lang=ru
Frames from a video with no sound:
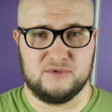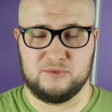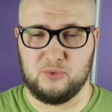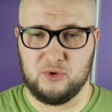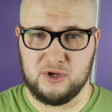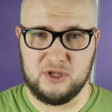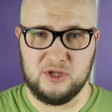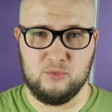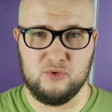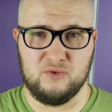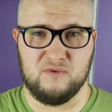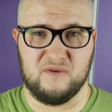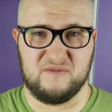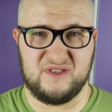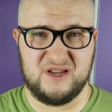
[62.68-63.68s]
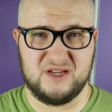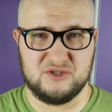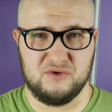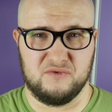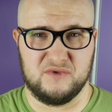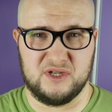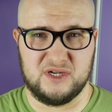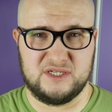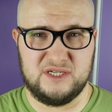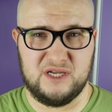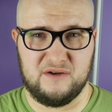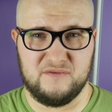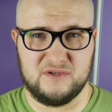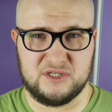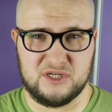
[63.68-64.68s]
Спорить не буду, в авторизованных
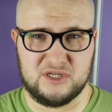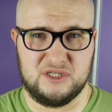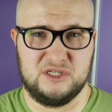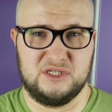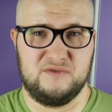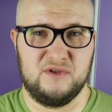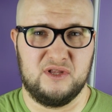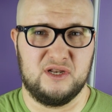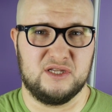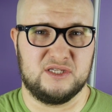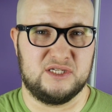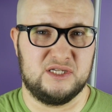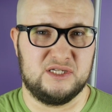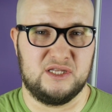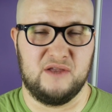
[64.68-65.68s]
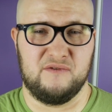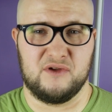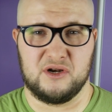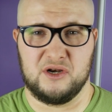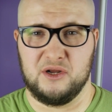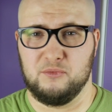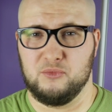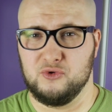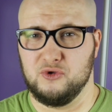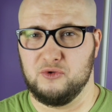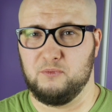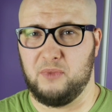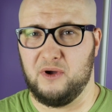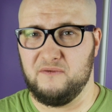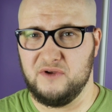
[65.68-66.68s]
сервисах действительно цены, наверное,
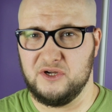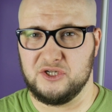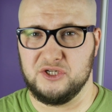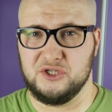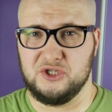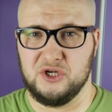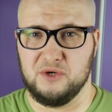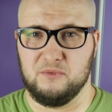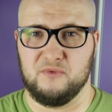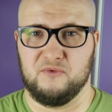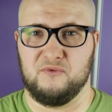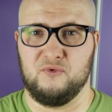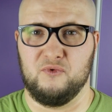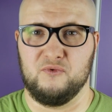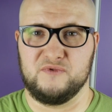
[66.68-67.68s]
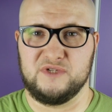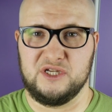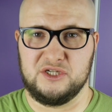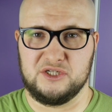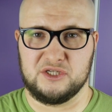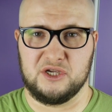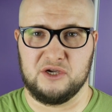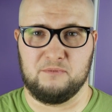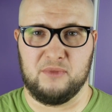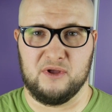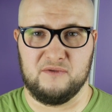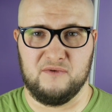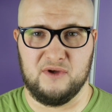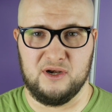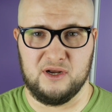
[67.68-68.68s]
будут повыше, чем у всяческих
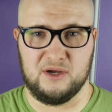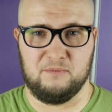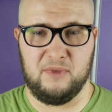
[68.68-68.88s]
подвальных